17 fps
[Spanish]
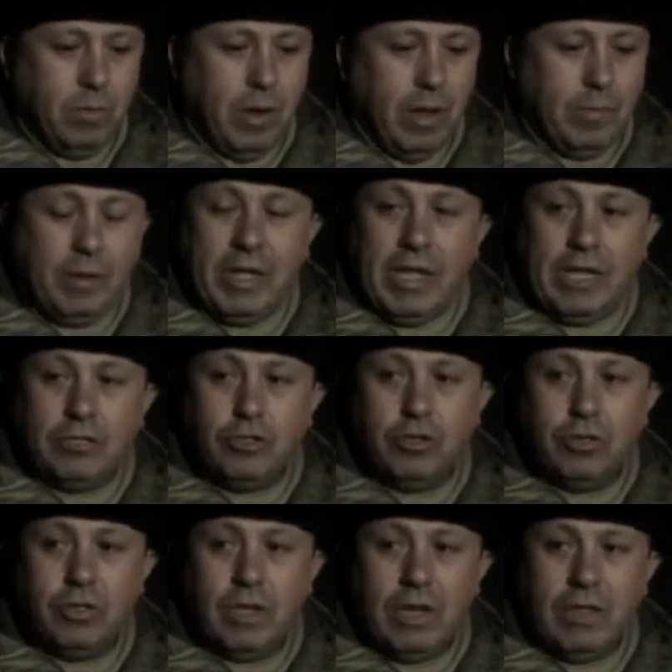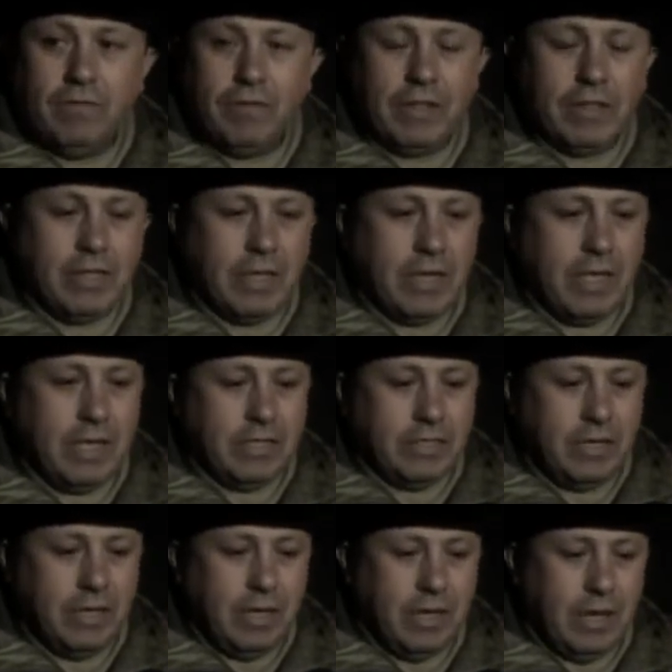aplicación de la
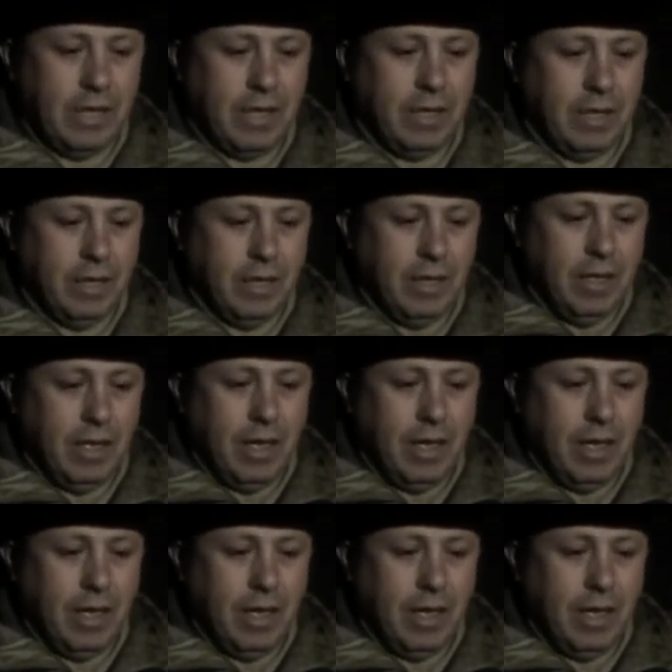infantería chilena